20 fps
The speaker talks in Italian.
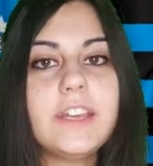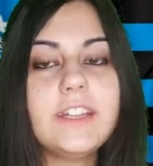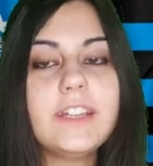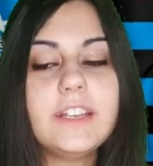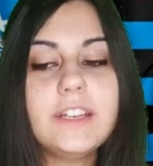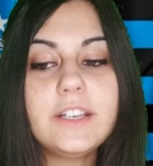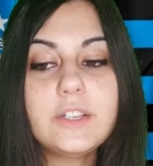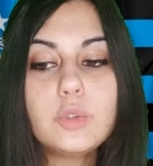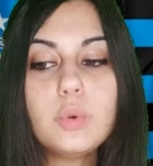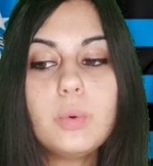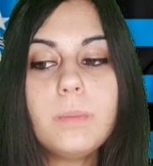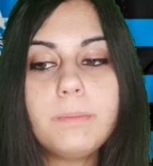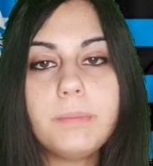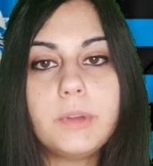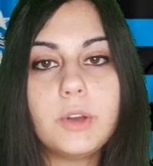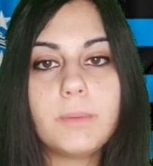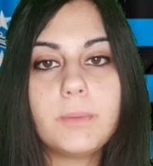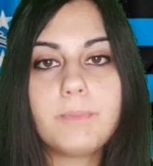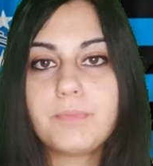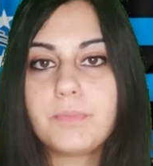Il
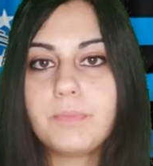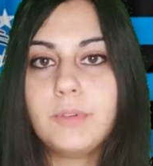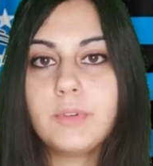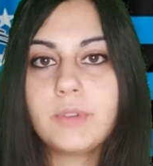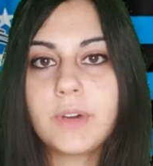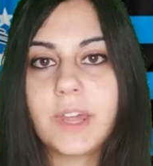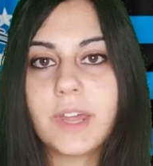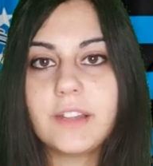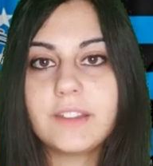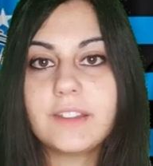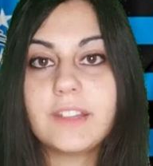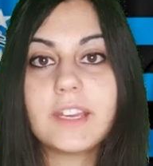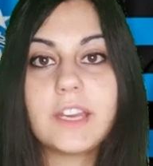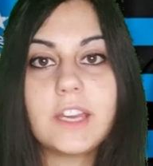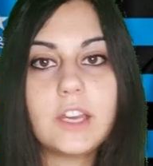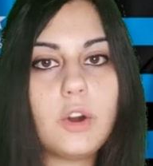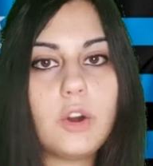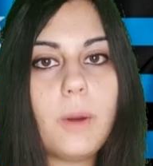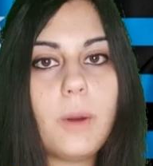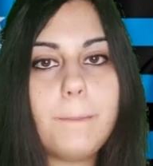dubbio più grande
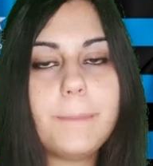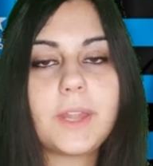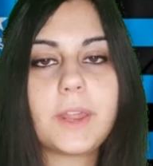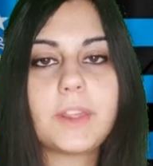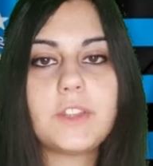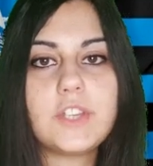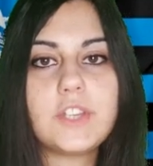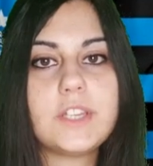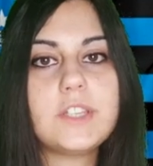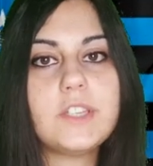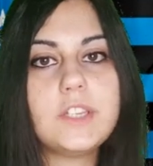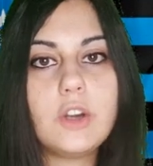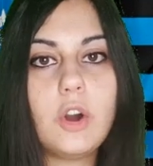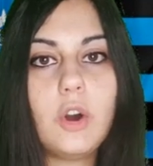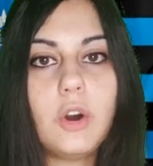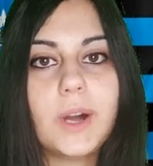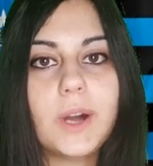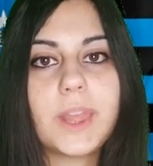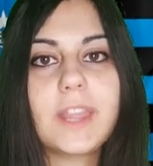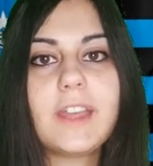che ho per JC
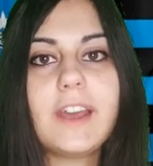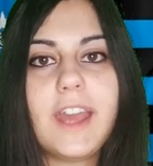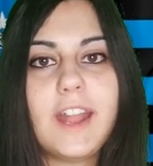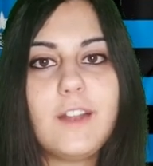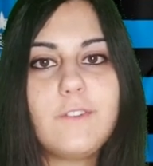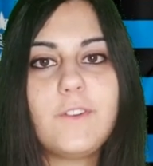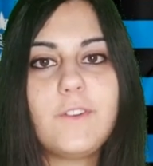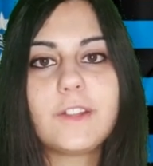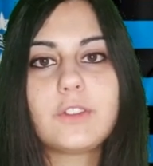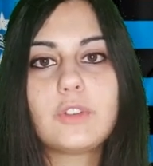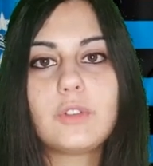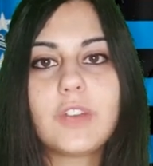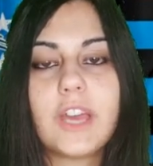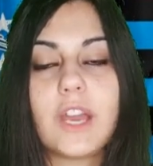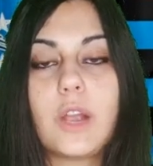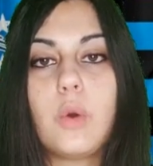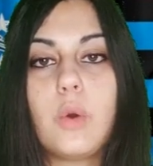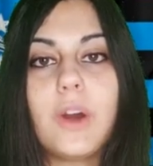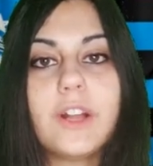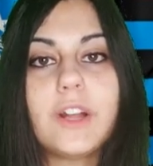Horn è il fatto che
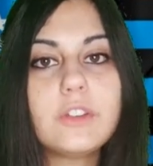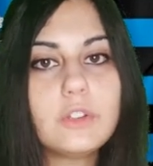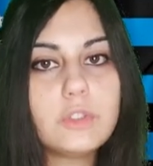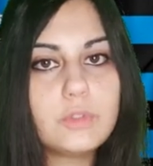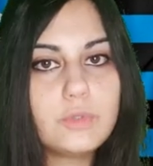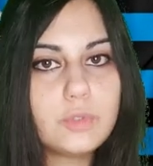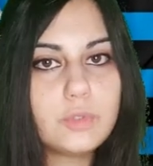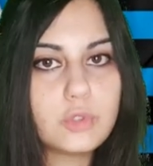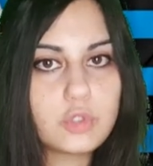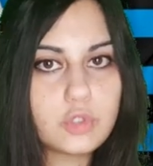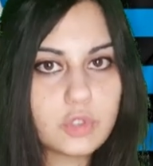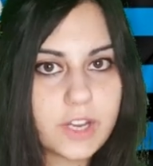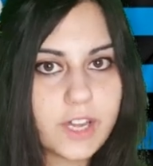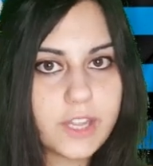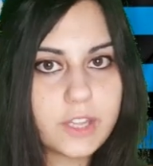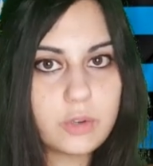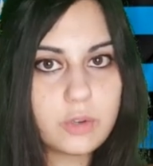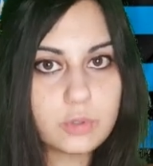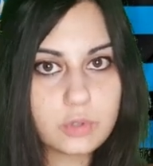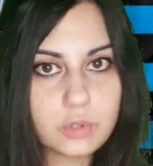quando ha dovuto
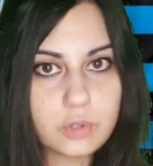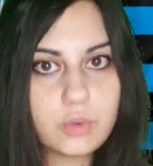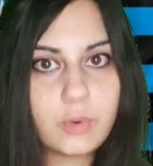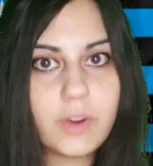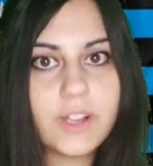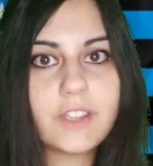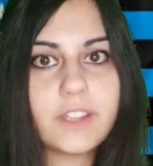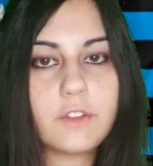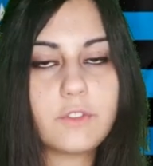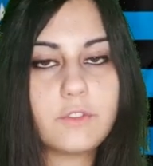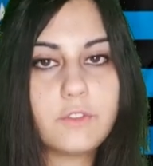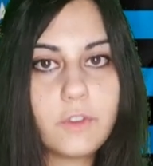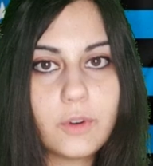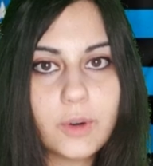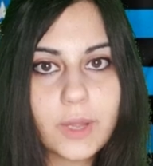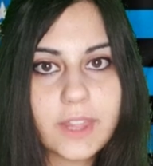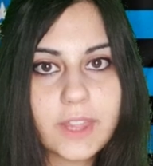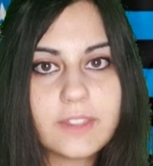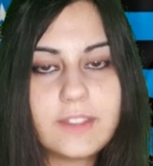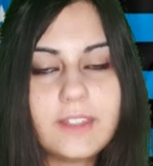giocare contro squadre
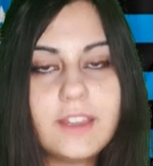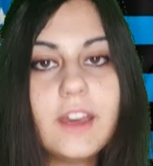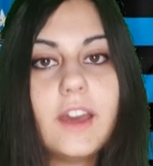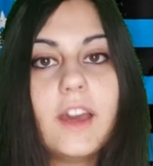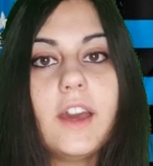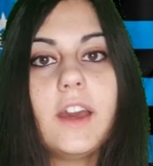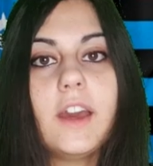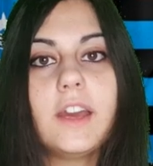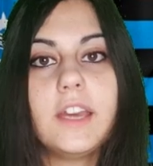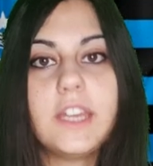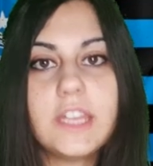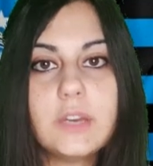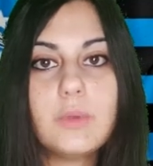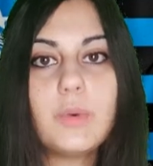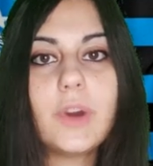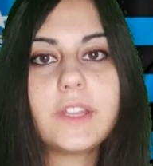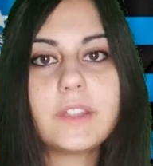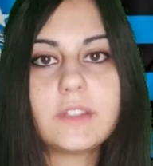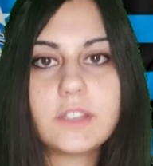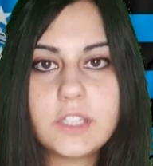forti i
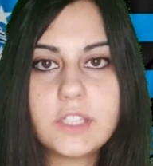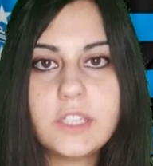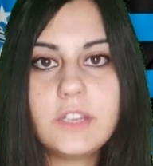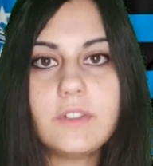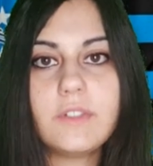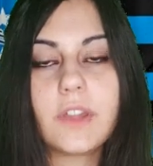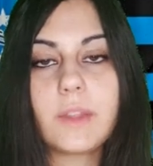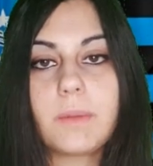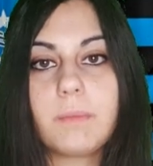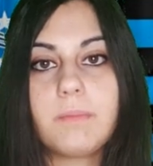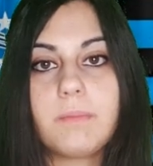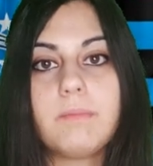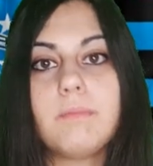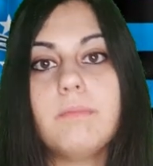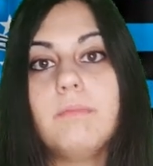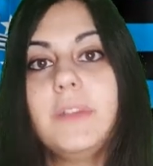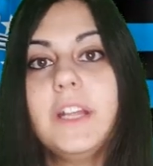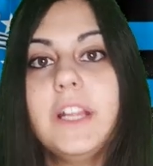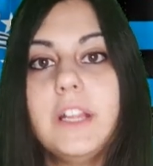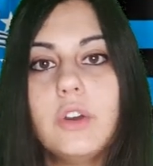wide receiver
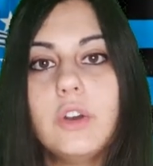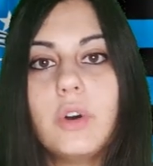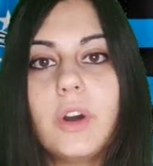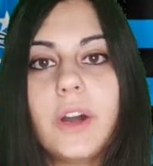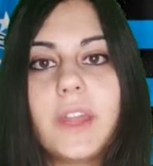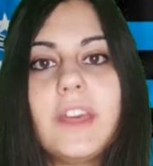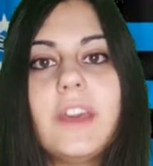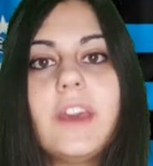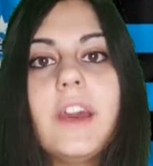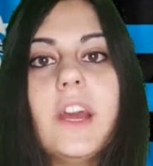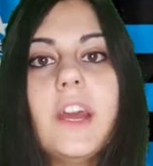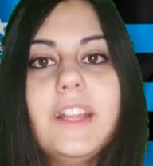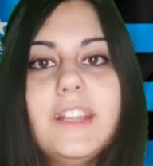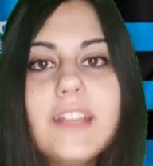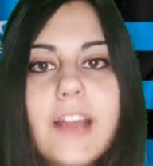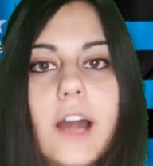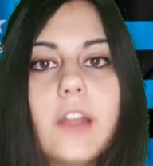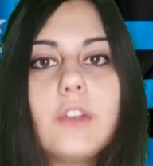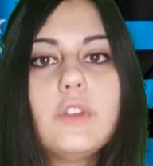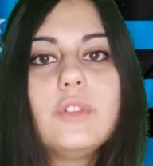migliori gli
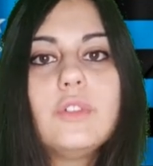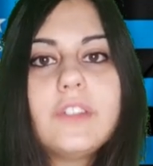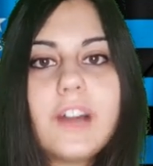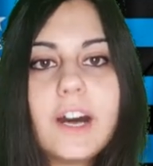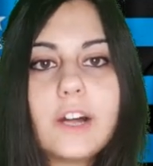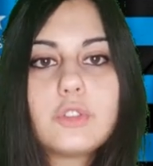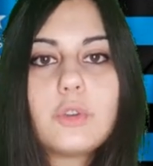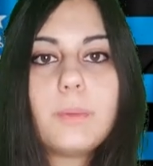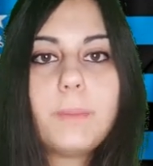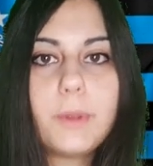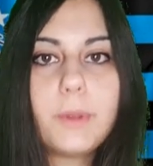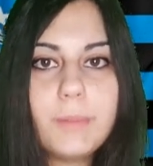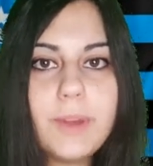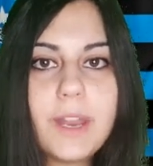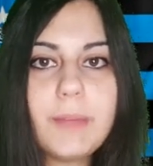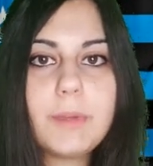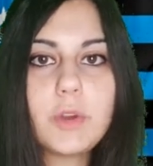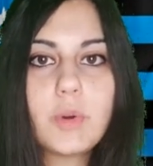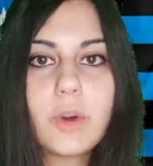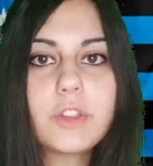hanno dato
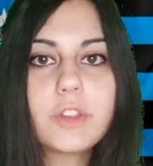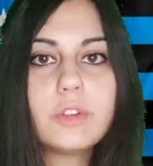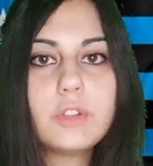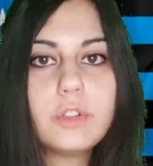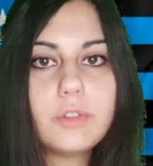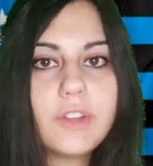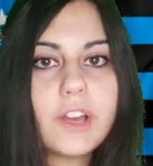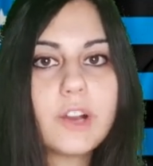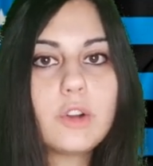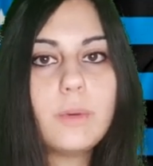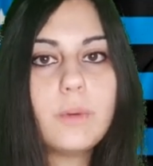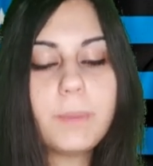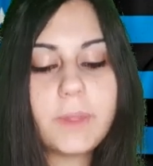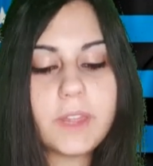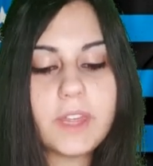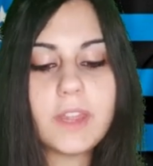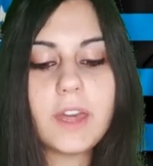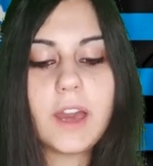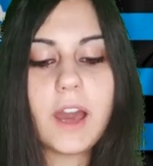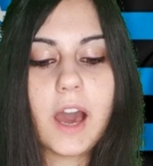problemi quando li doveva
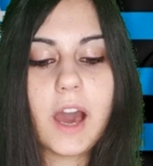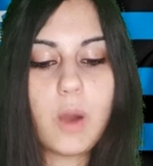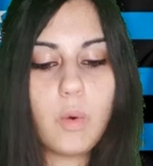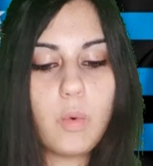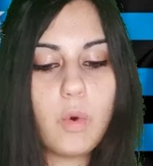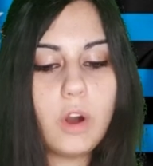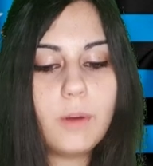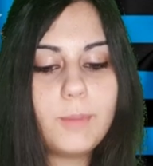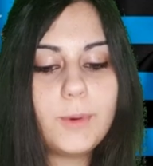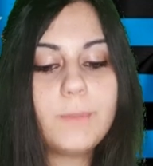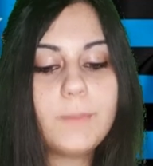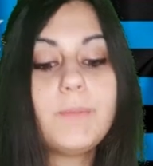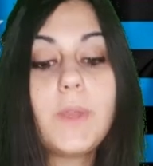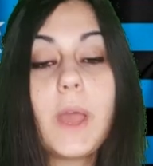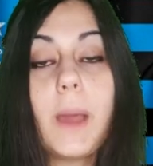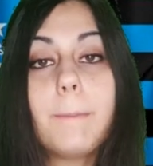coprire a uomo,